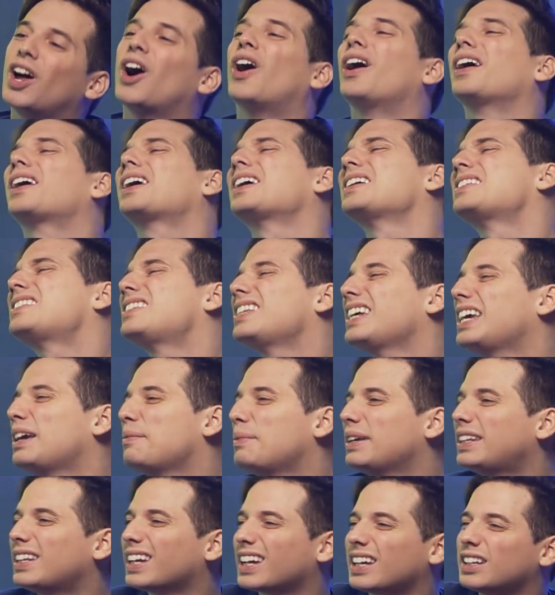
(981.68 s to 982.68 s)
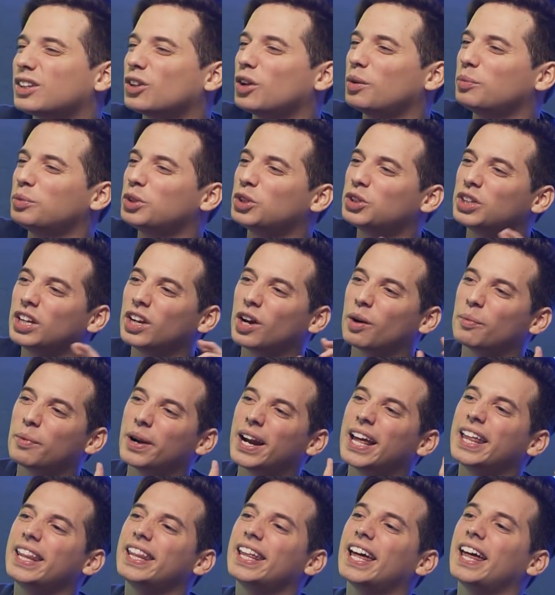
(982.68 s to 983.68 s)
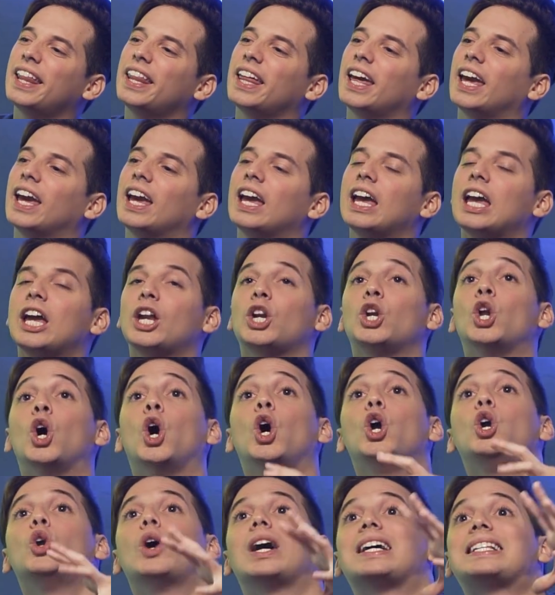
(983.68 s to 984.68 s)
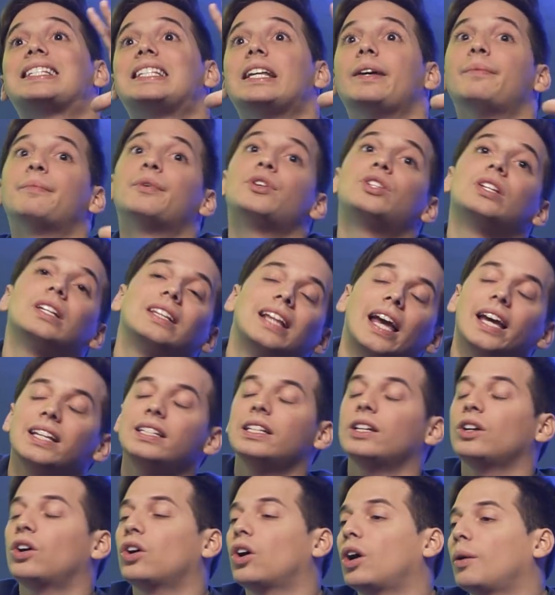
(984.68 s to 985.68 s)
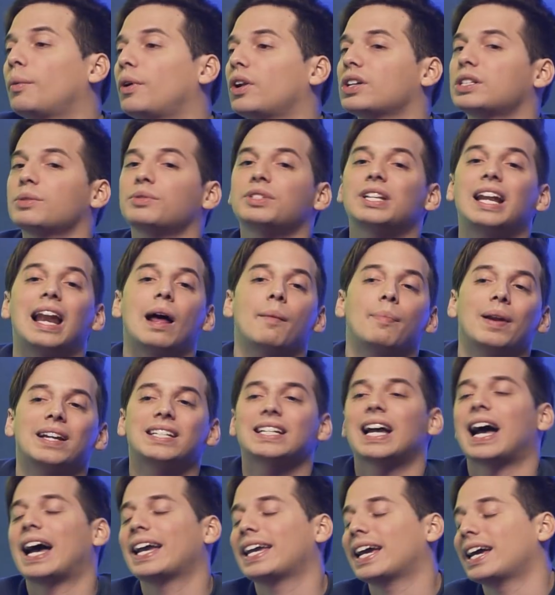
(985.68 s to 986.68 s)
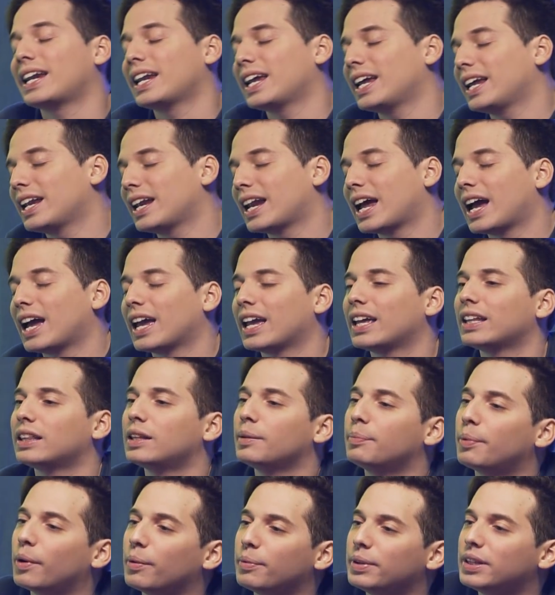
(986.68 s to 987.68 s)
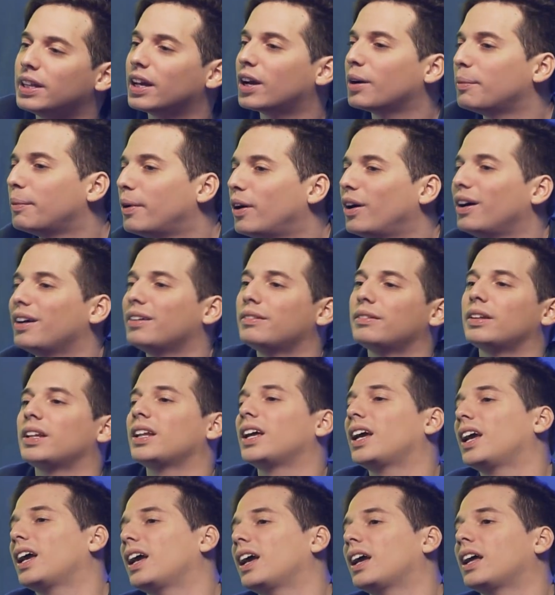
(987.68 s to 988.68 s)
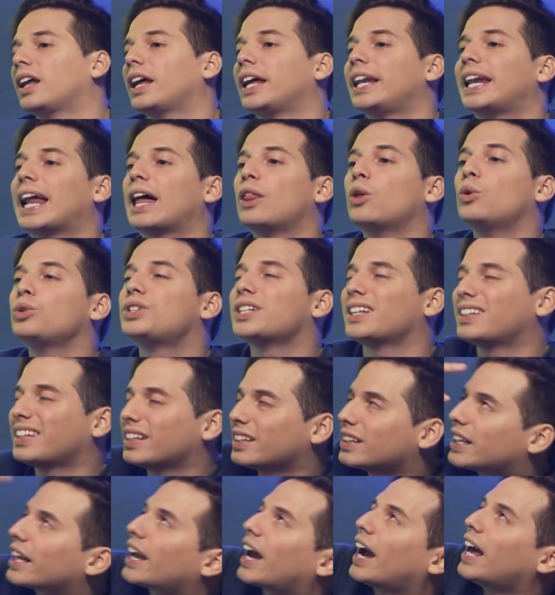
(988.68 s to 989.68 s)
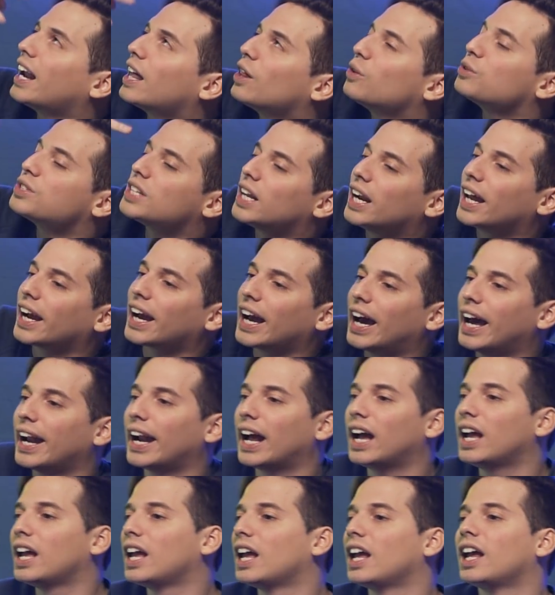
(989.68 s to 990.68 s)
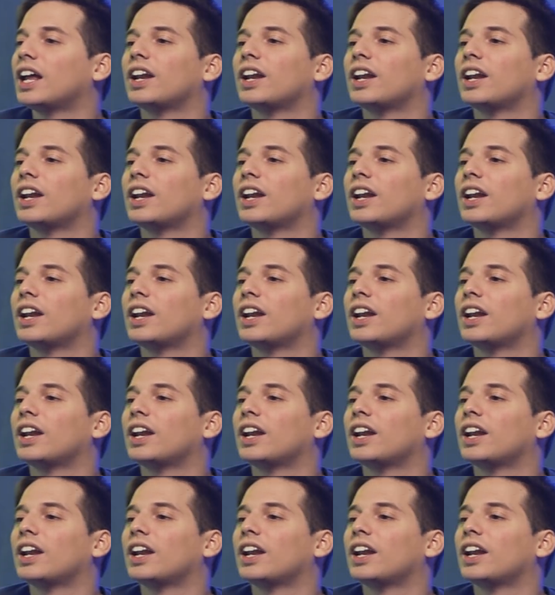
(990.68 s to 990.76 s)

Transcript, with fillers: No, es que sí, viste que todo el mundo tiene como la idea de. No, lo hacemos, es incómodo, lo hacemos en la playa, hay arena, eh, tipo, viste como eh, en la ducha, te, cae la ducha en la ah, cara. Sí,